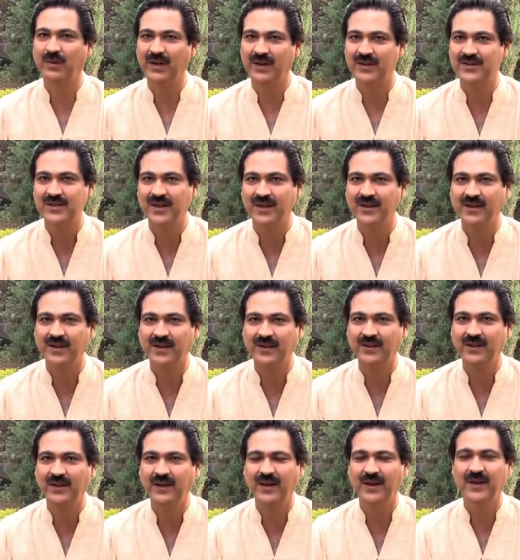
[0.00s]
परेशान
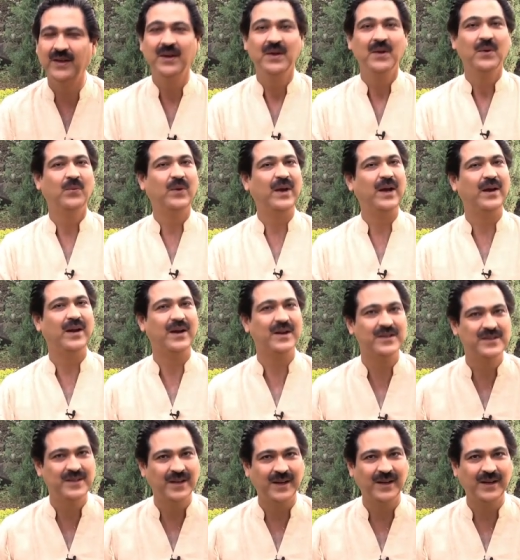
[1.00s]
करती हैं वह हट
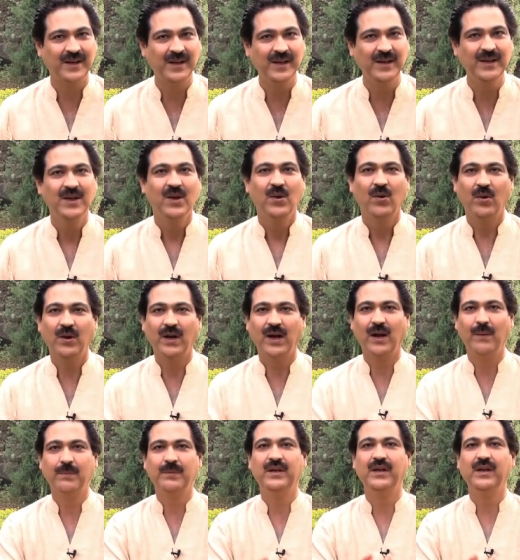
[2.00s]
जाएंगी और
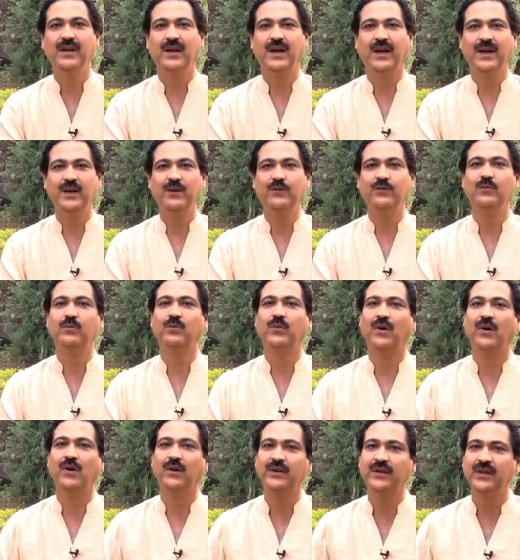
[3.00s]
आपकी लाइफ
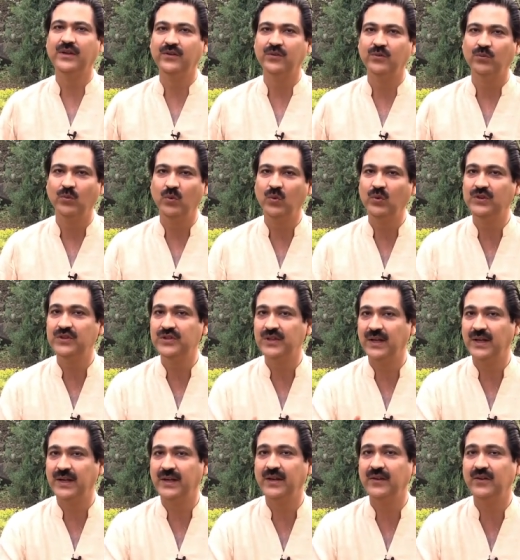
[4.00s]
बहुत ही स्मूथ
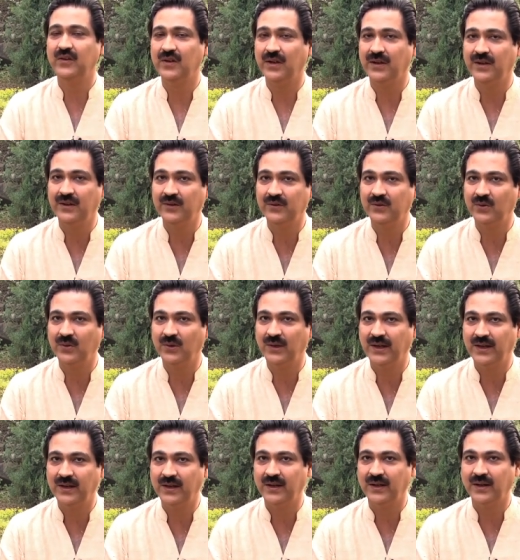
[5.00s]
चलेगी स्टडीज़ को
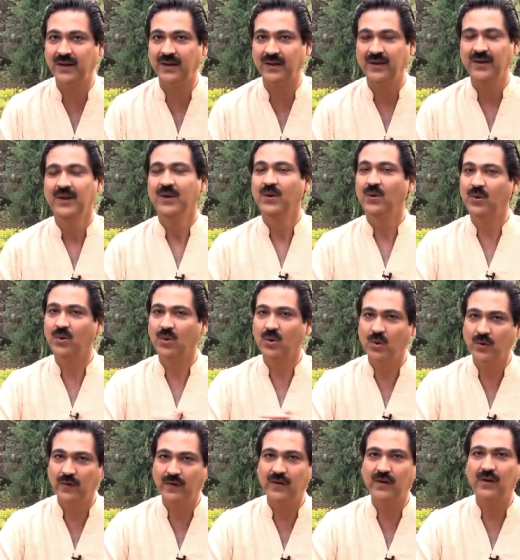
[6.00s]
लेकर के और
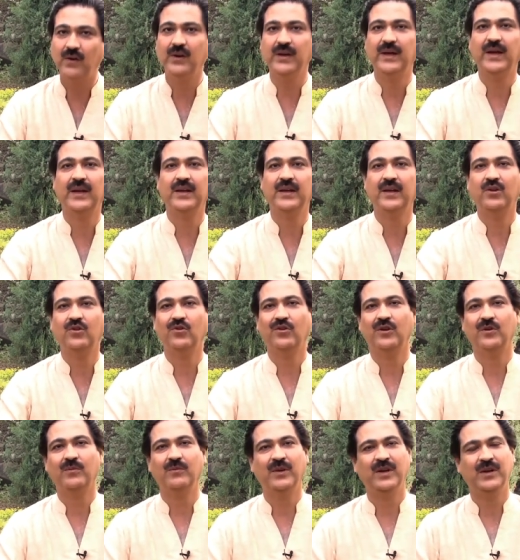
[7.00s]
ओवरऑल कैरियर
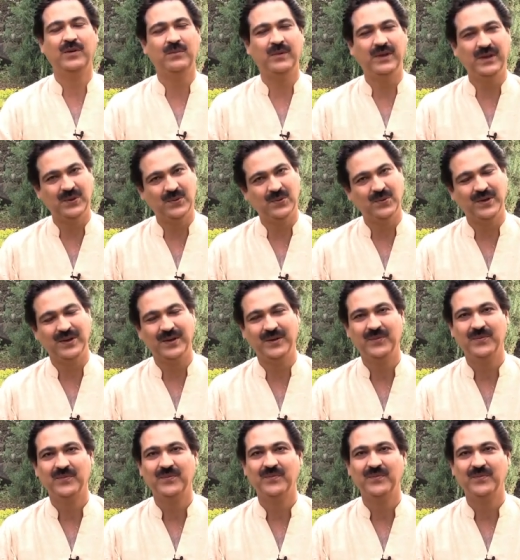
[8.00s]
डेवलपमेंट भी होगी